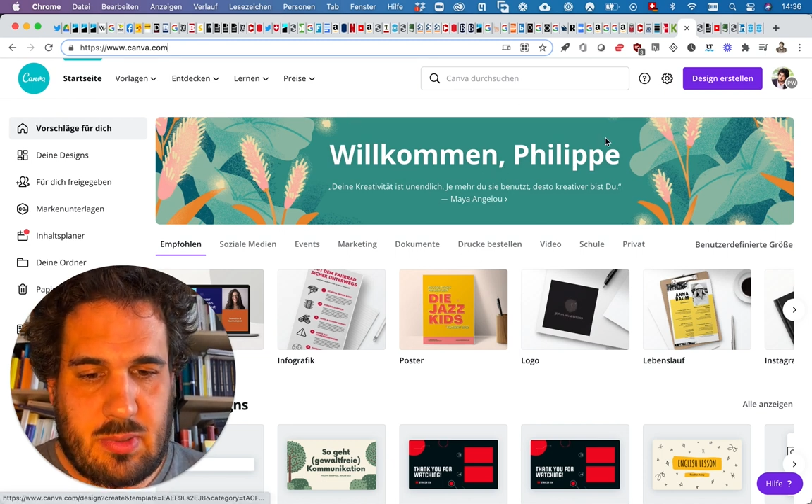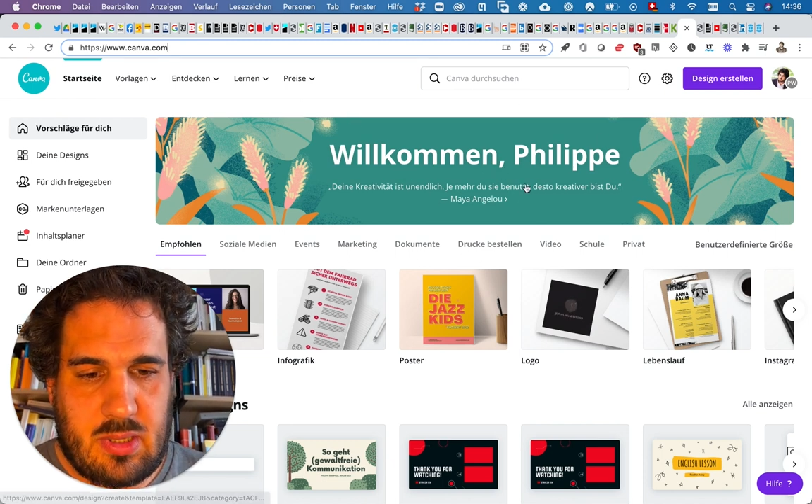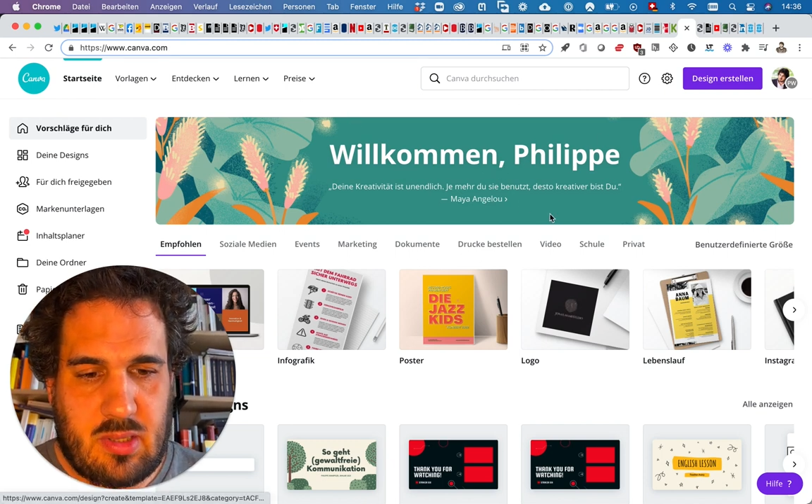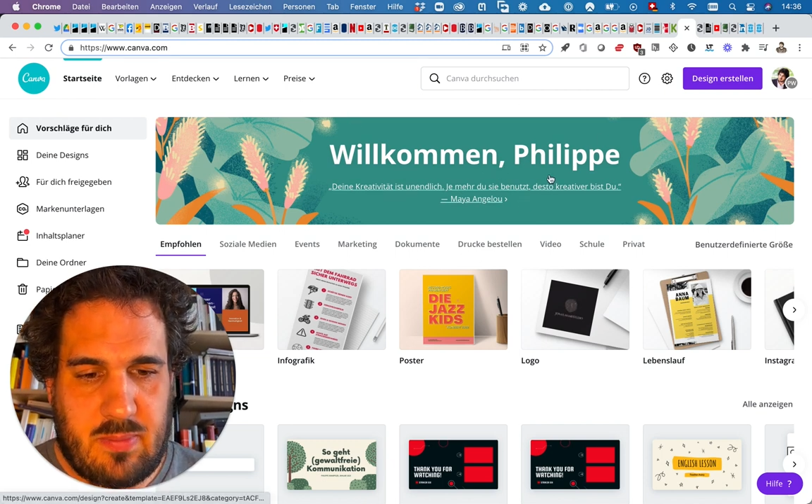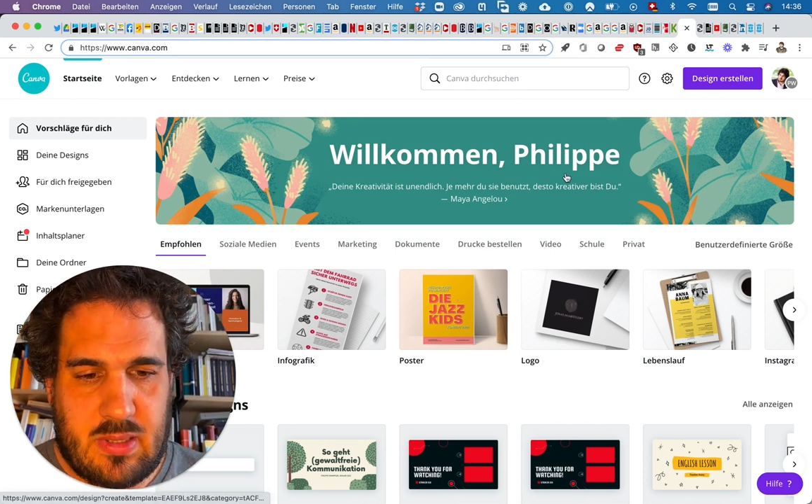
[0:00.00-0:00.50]

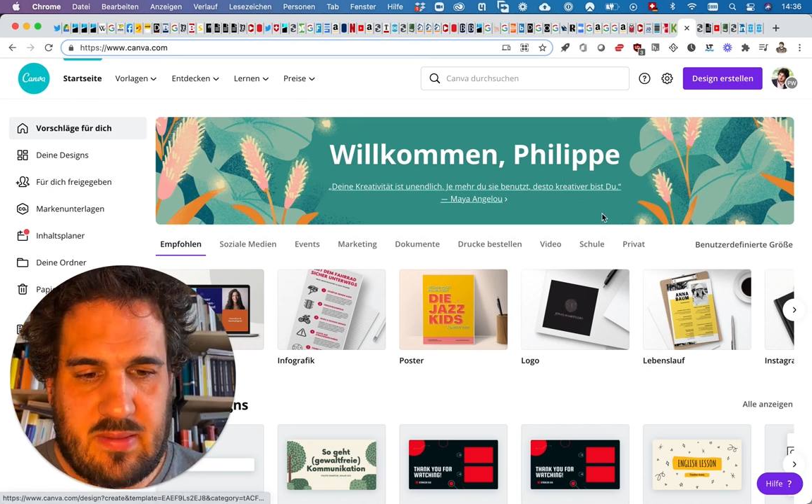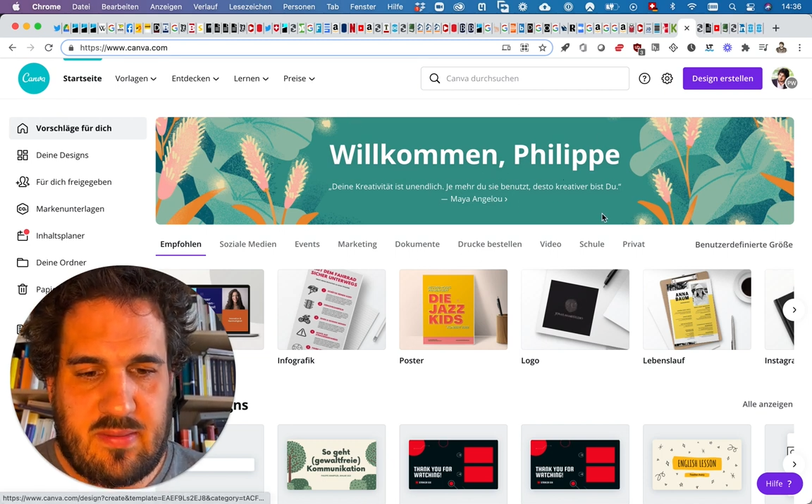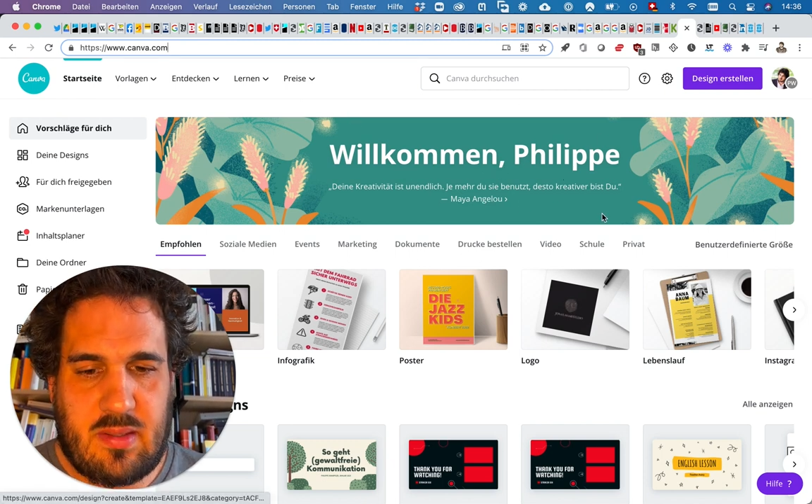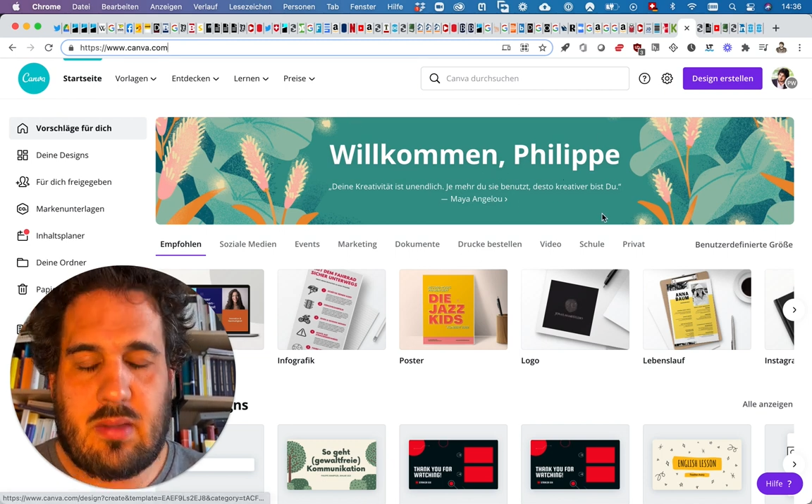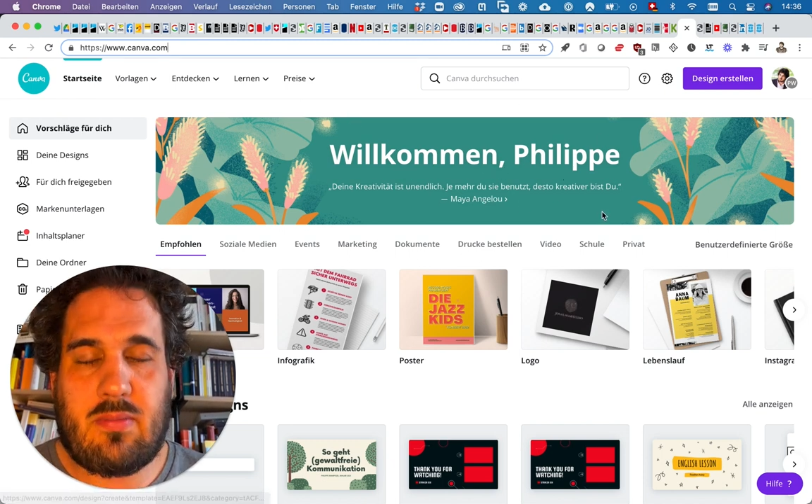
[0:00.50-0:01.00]
ich werde jetzt
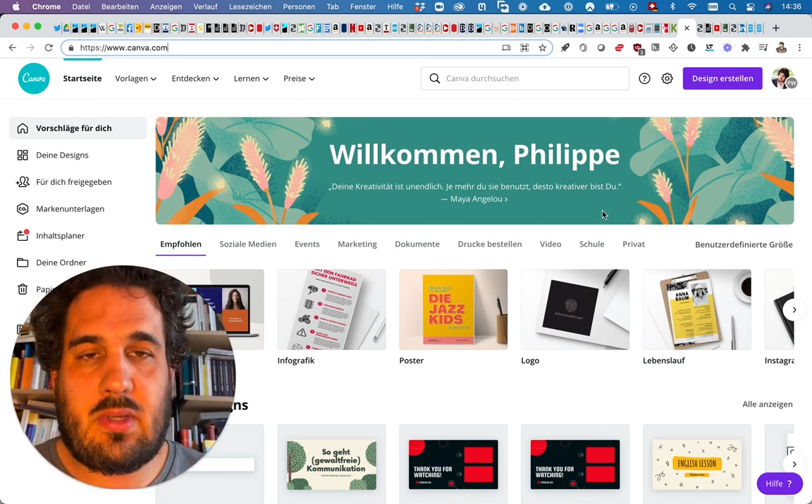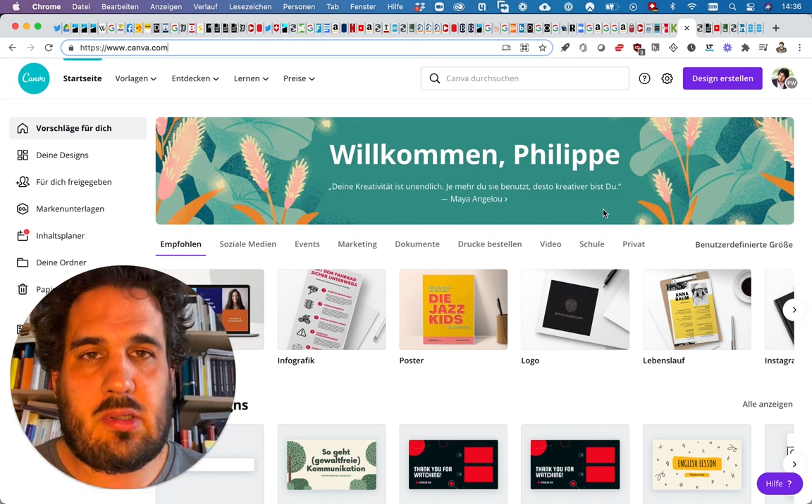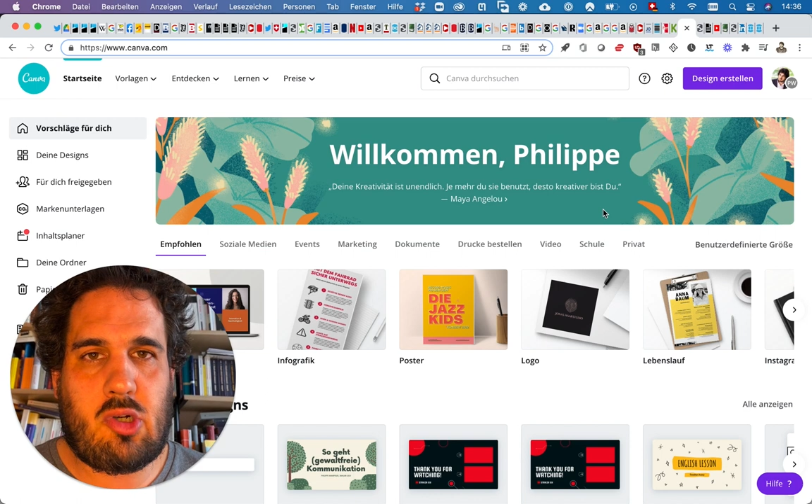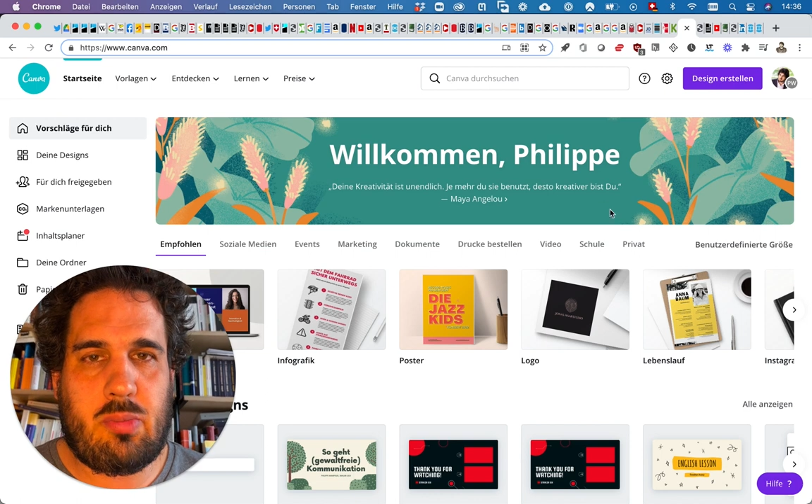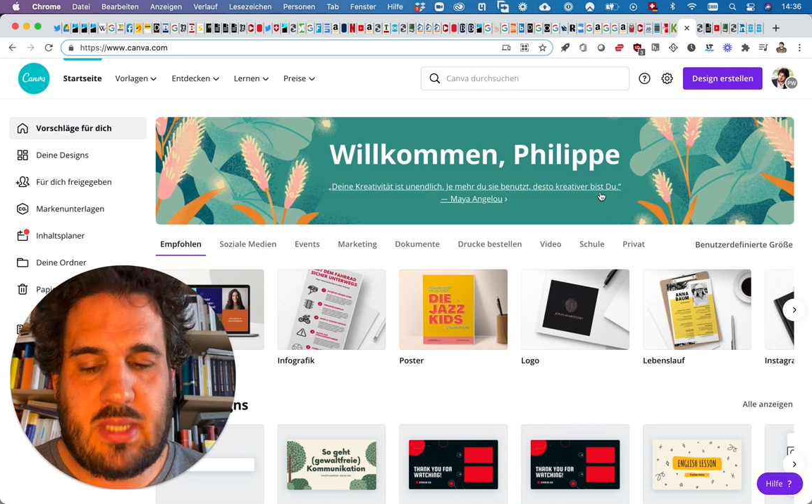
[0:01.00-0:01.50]
hier
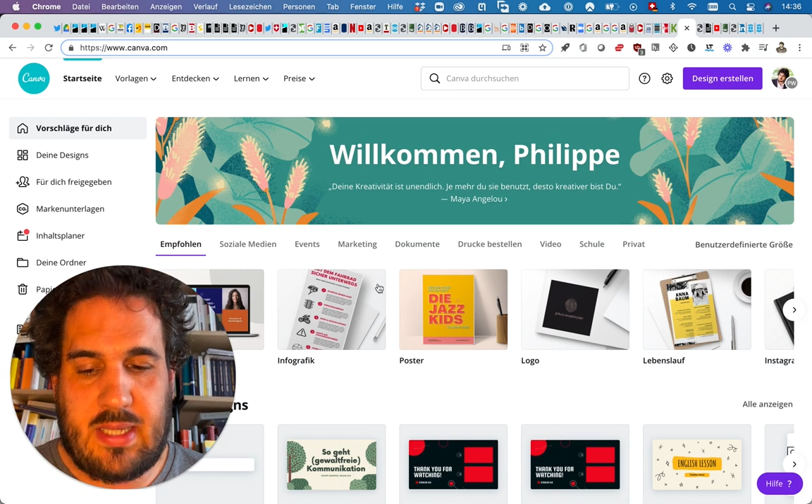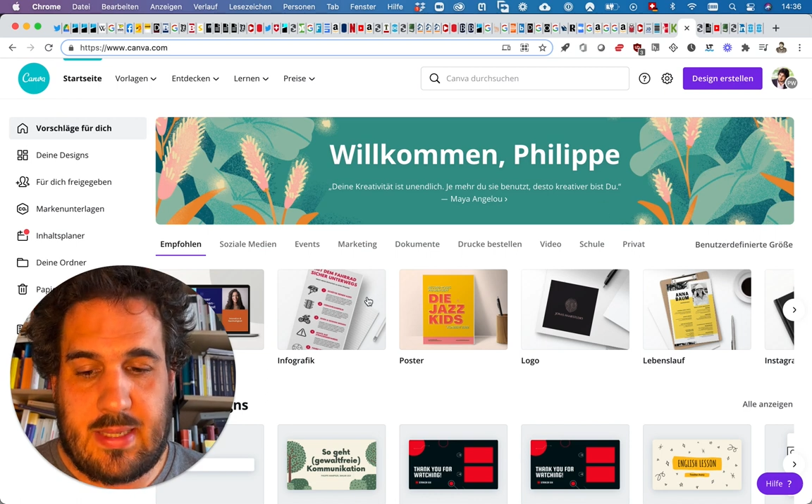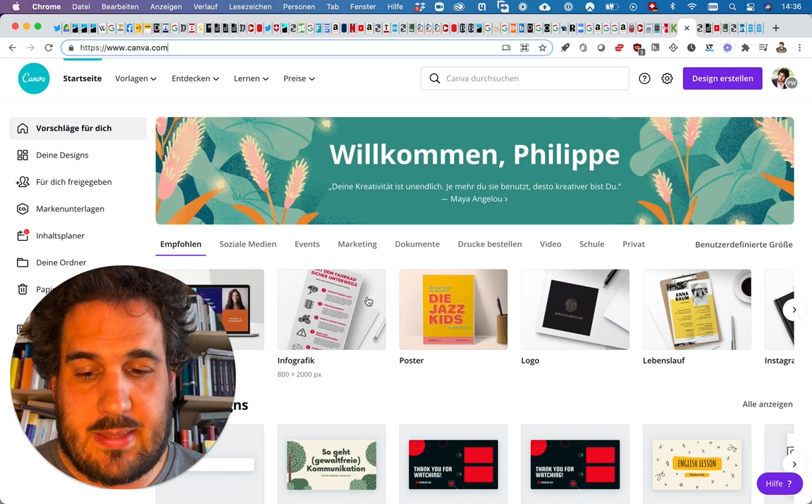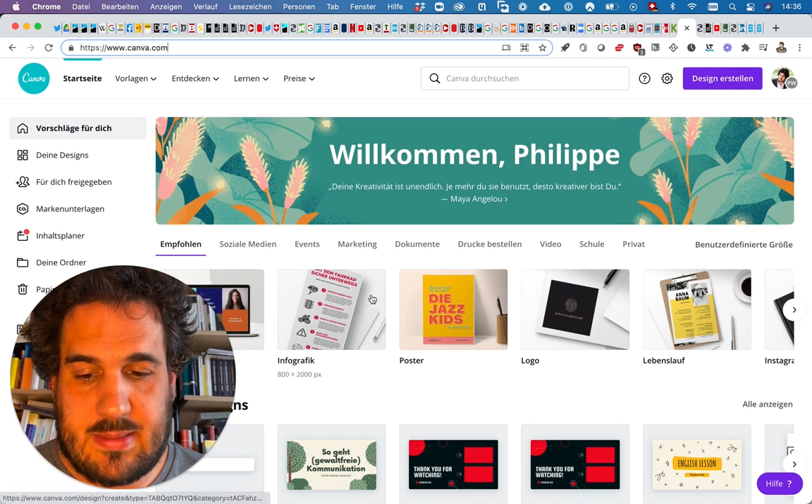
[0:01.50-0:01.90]
willkommen geheißen